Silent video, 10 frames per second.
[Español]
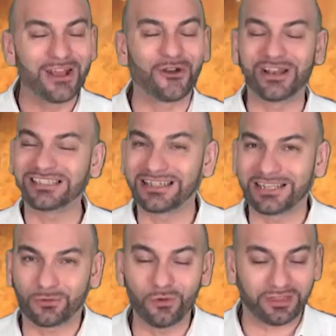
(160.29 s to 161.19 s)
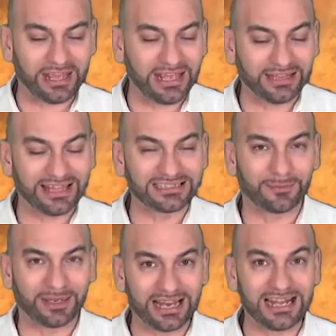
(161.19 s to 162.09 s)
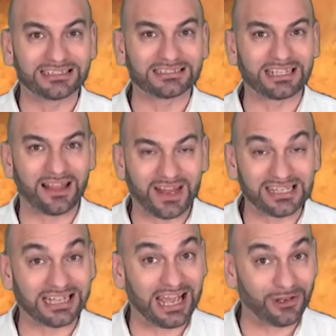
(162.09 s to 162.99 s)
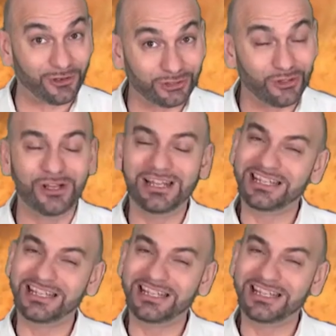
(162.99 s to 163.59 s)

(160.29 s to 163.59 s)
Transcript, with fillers: con esa actitud y de esa manera saldrás airoso